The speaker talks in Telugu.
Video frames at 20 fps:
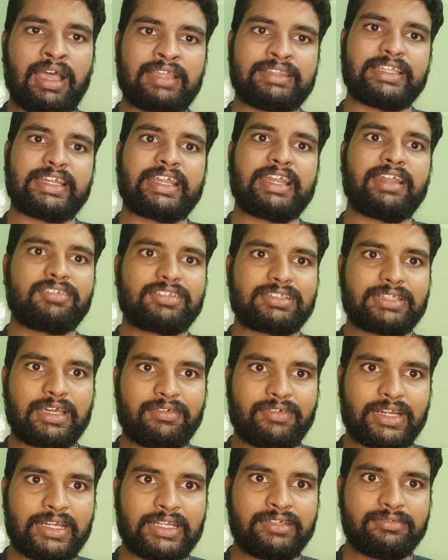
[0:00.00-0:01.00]
అందరికీ
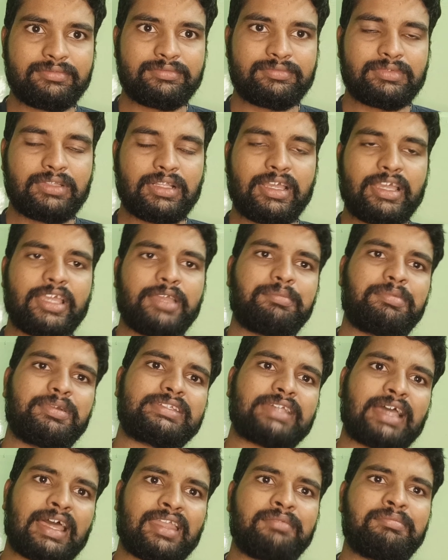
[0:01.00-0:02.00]
నమస్కారం అండి ఇప్పుడు
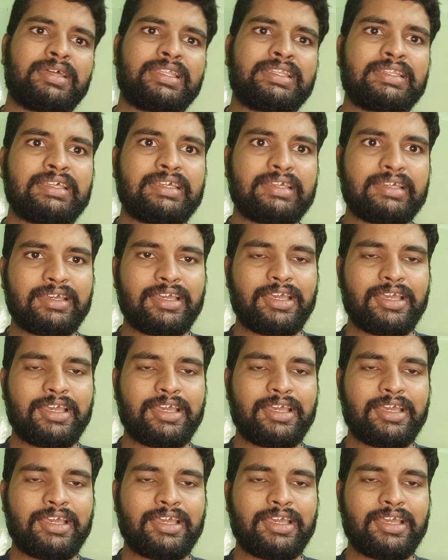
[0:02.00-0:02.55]
చాలామంది